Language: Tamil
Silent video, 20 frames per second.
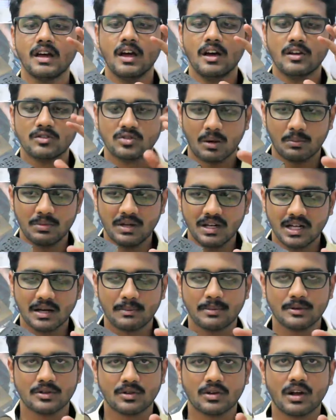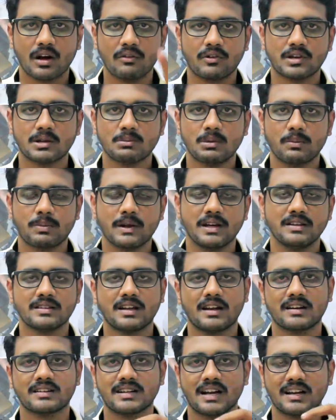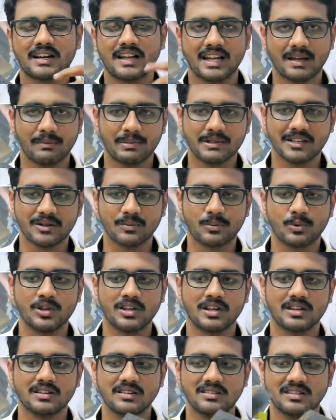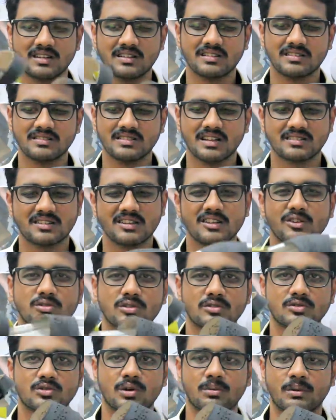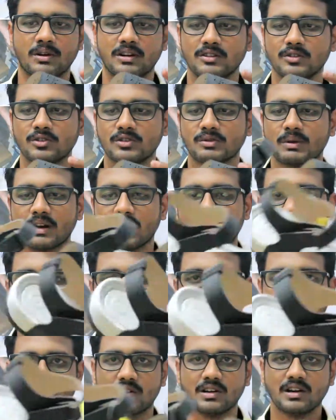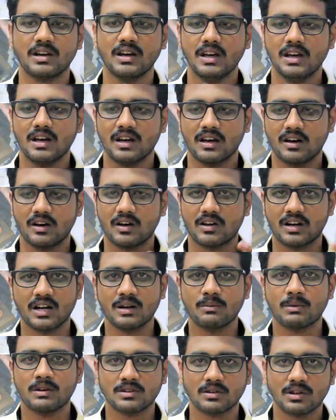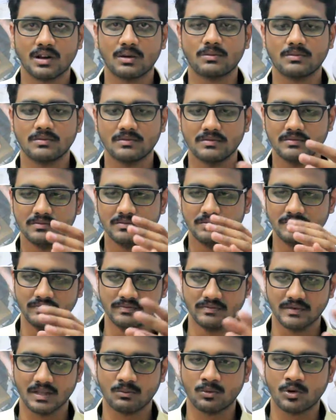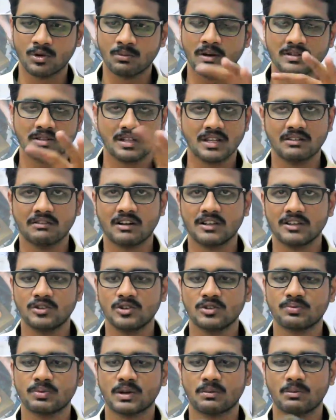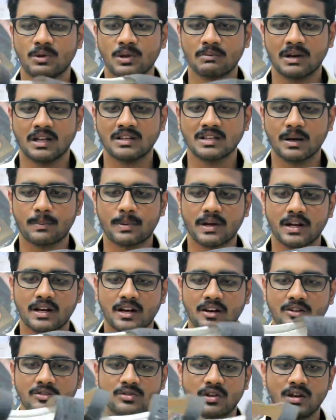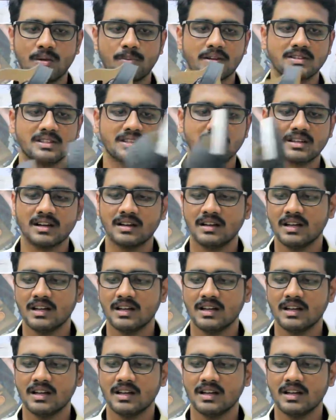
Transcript: ஸோ அப்படி இருக்கப்போ ஒரு அஃபோர்டபுள் ப்ரைஸாக இருக்கனால நிறைய பேத்துக்கு பிடிக்குது தென் ஜஸ்ட் யூஸ் அண்ட் த்ரோ மாதிரி யூஸ் பண்ணலாம் வாங்கி ஒரு ரெண்டு மாதம் இல்லை மூணு மாதம் நீங்கள் வாங்கி யூஸ் பண்ண முடியும் அதுக்கப்புறம் என்ன ஆகும்னு சொல்லி பார்த்தீங்கன்னா